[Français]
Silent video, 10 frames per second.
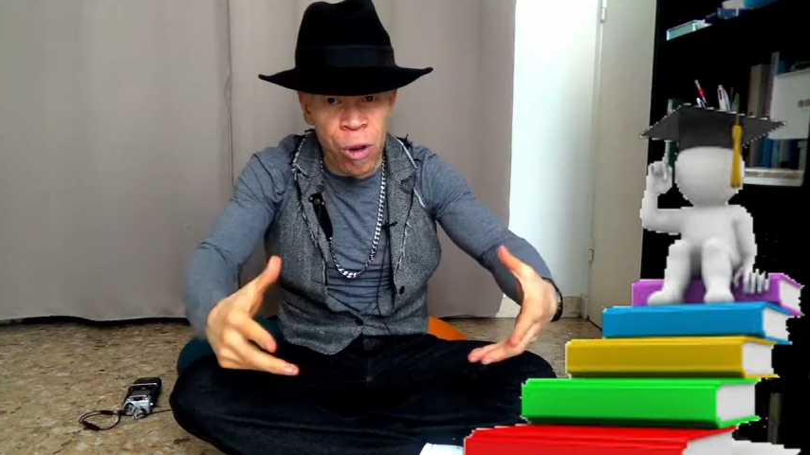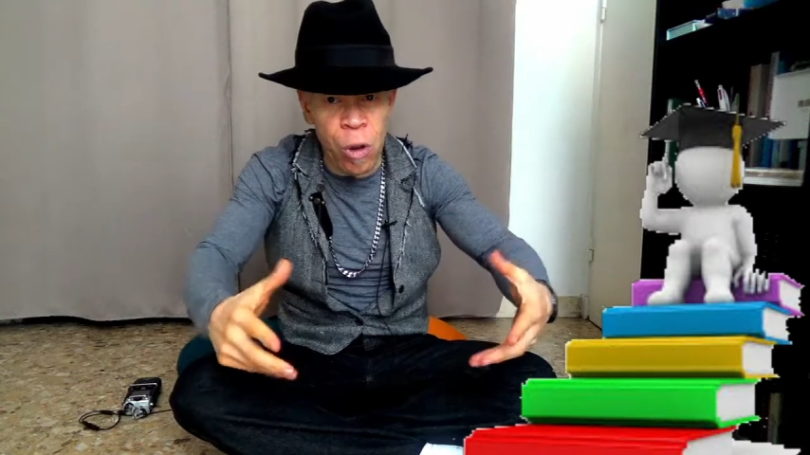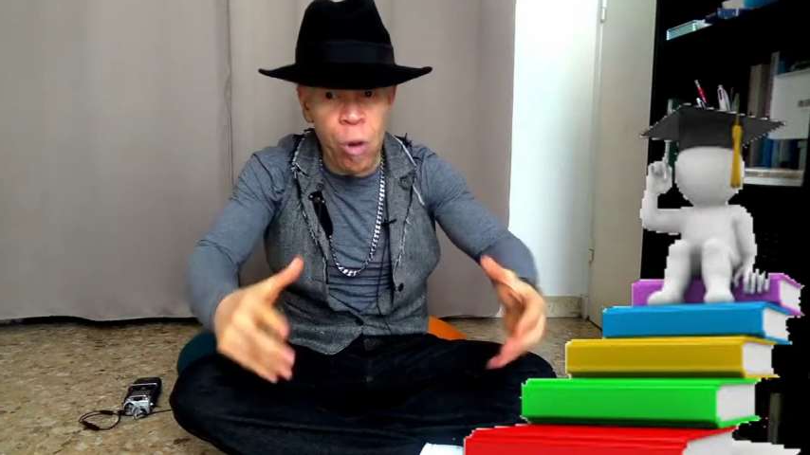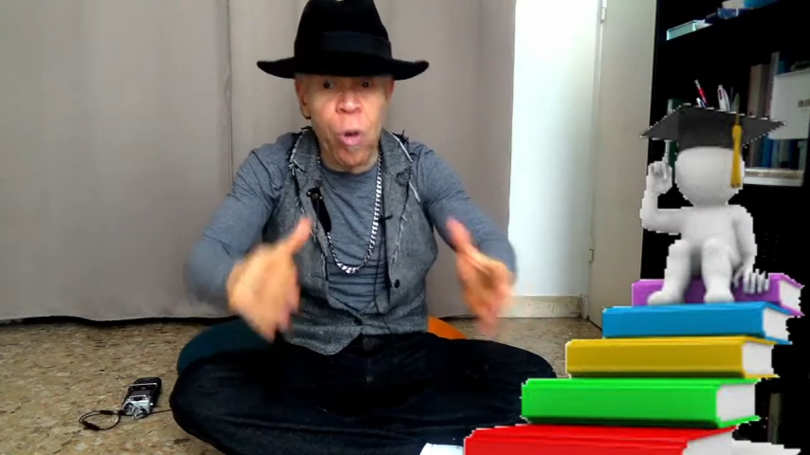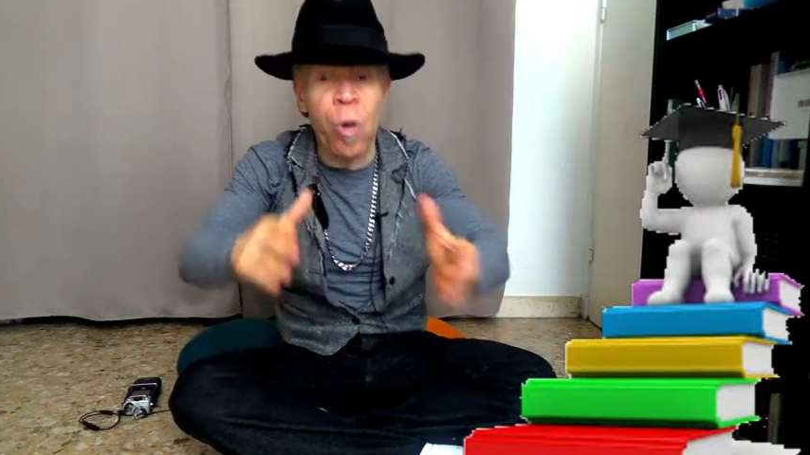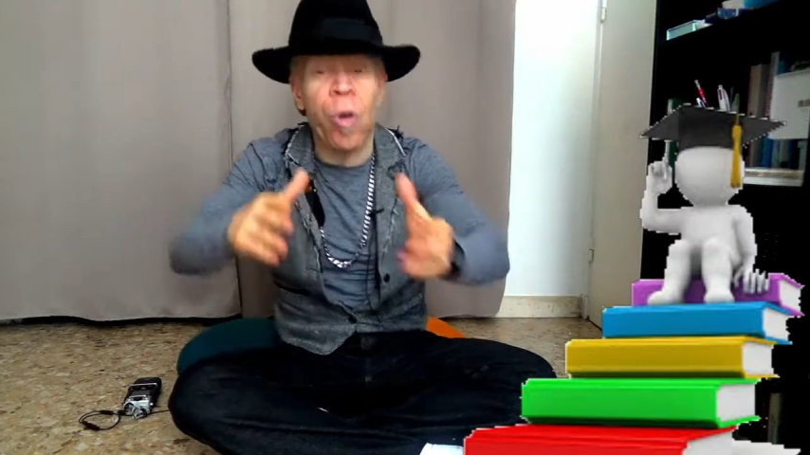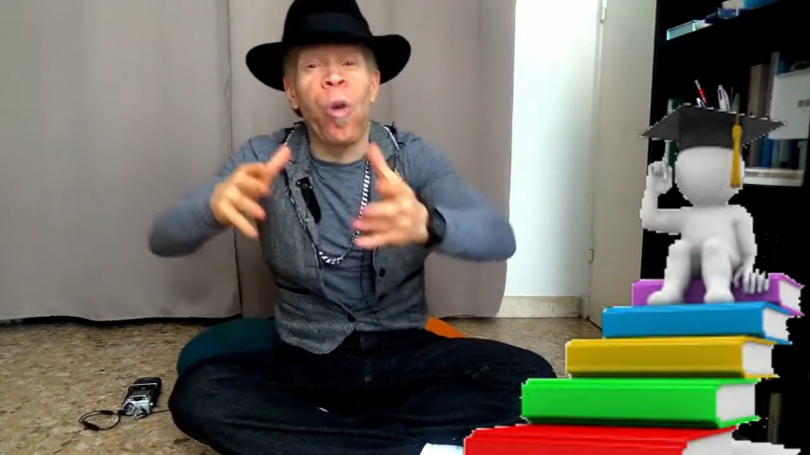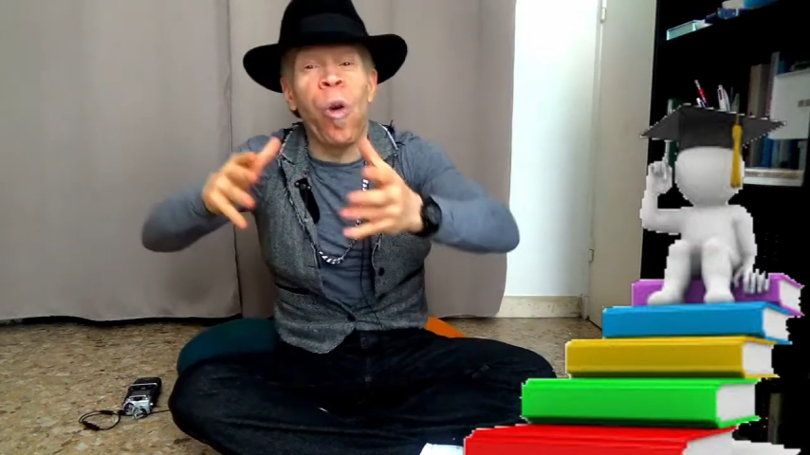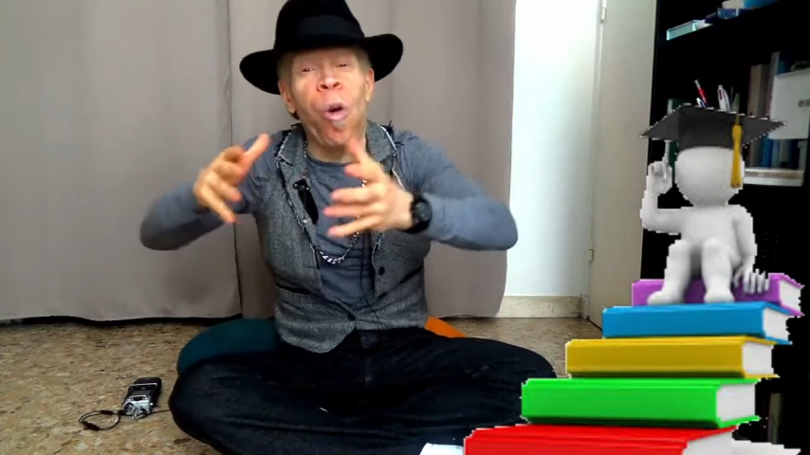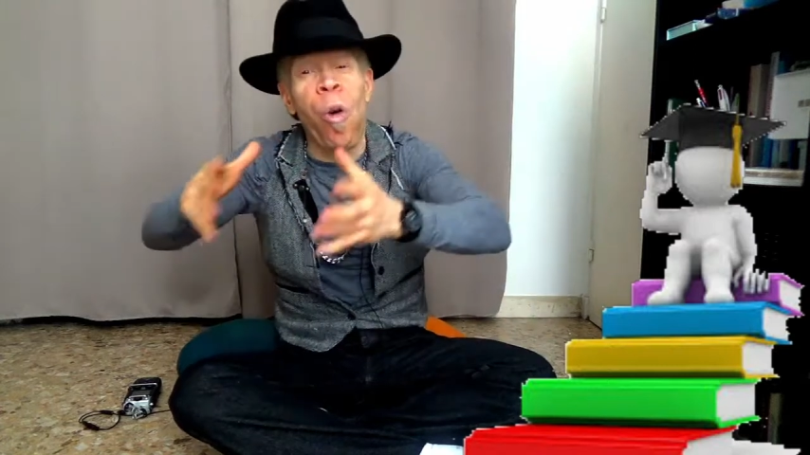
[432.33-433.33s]
Le
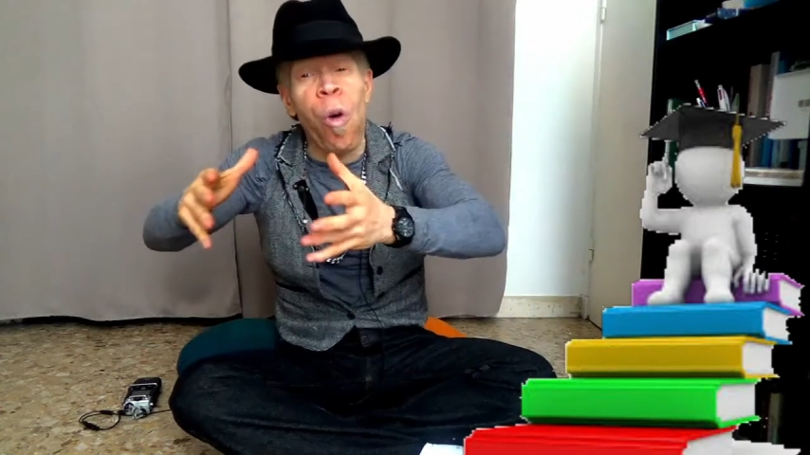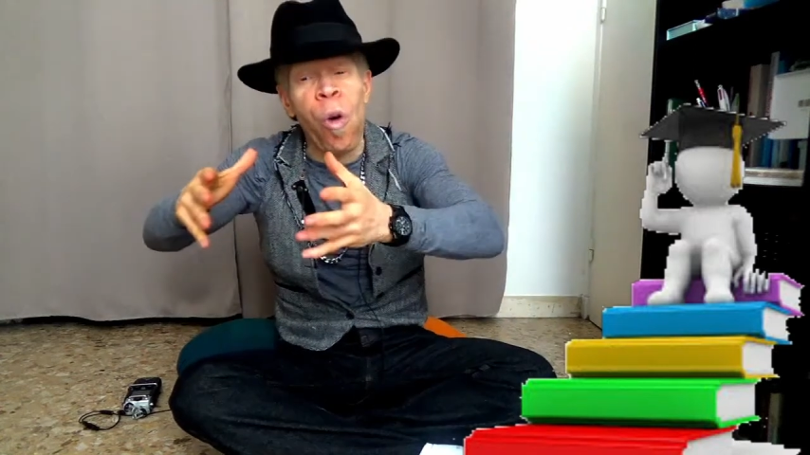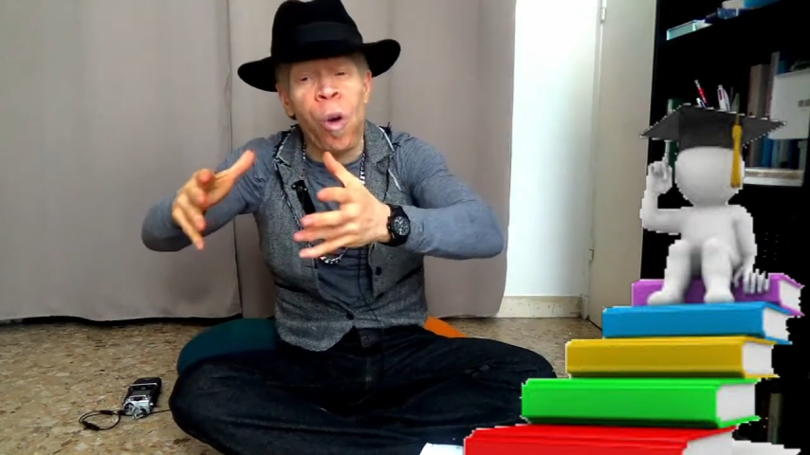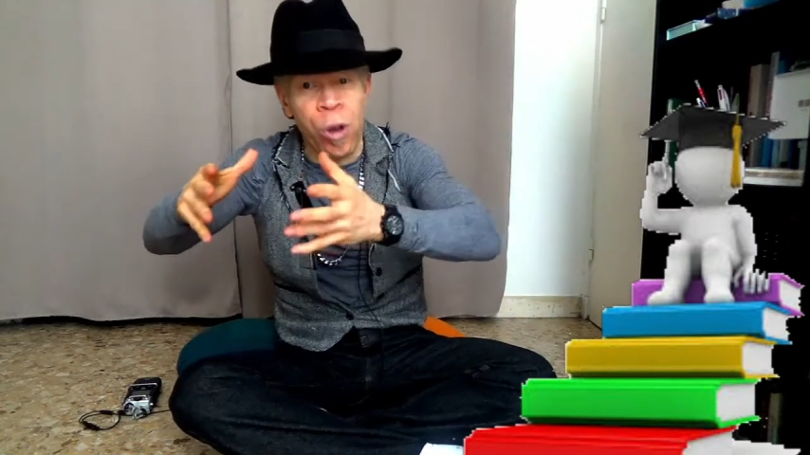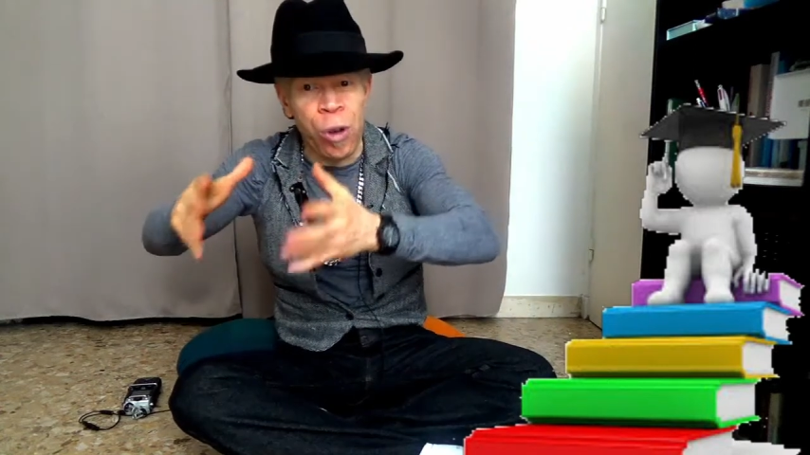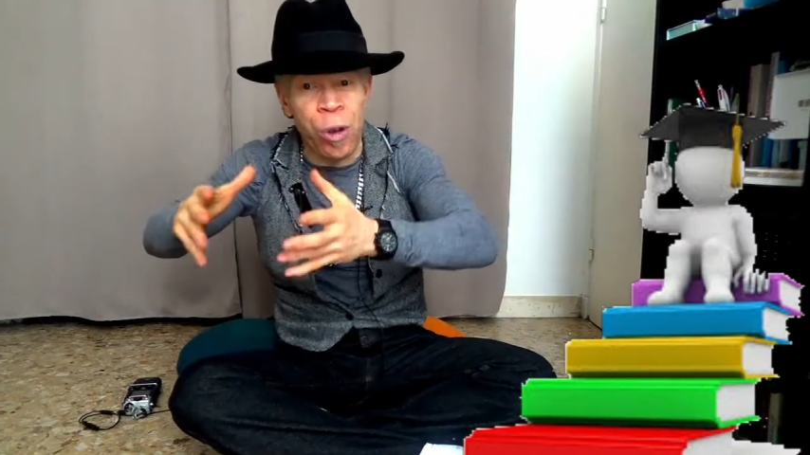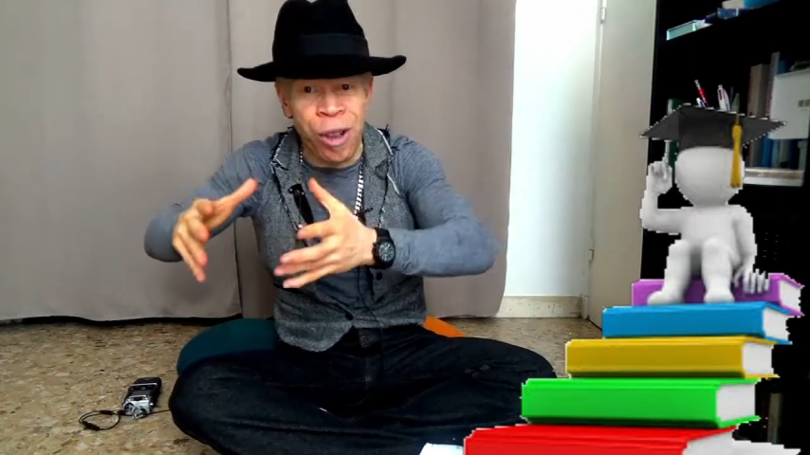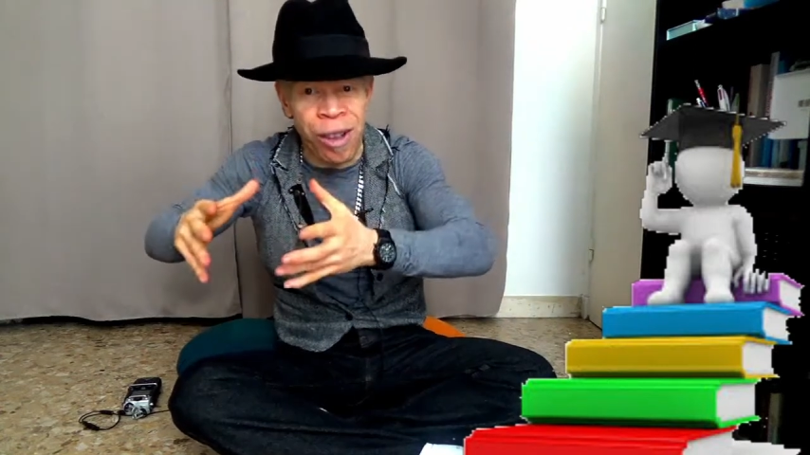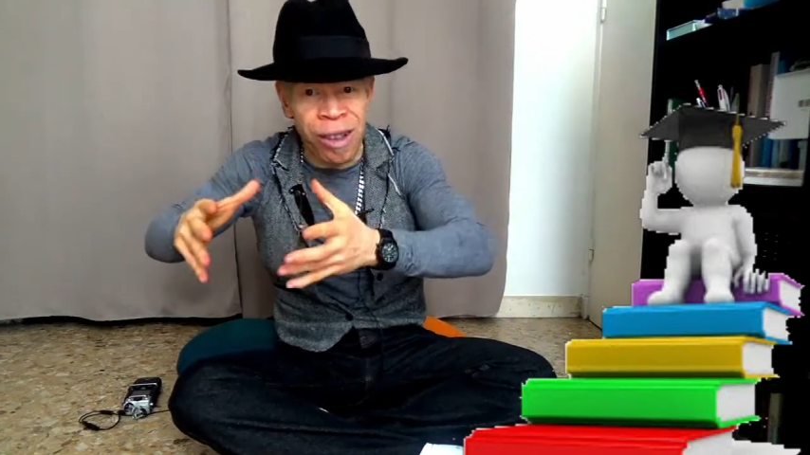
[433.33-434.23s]
gros du temps.